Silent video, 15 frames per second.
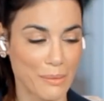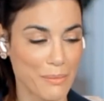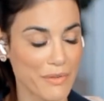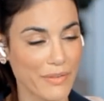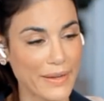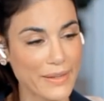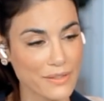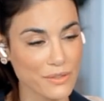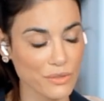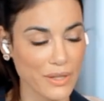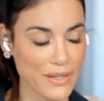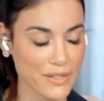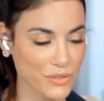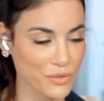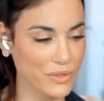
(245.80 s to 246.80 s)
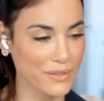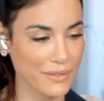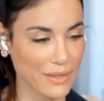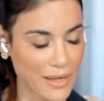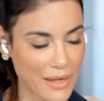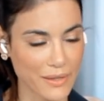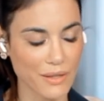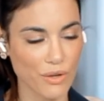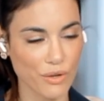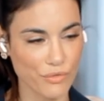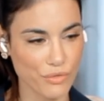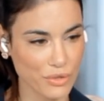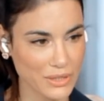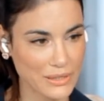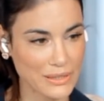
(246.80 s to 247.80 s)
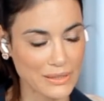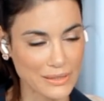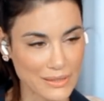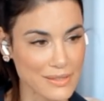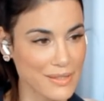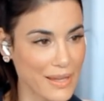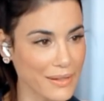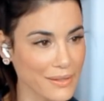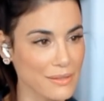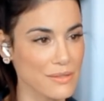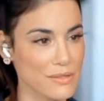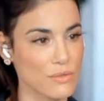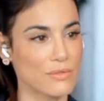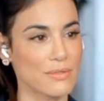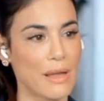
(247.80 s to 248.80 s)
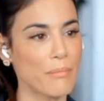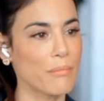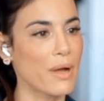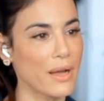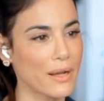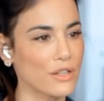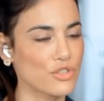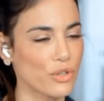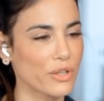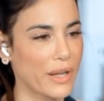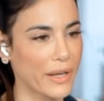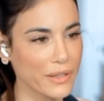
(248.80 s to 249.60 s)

Ja. weißt du, da hast du jetzt gerade auch wirklich einen interessanten Zusammenhang schon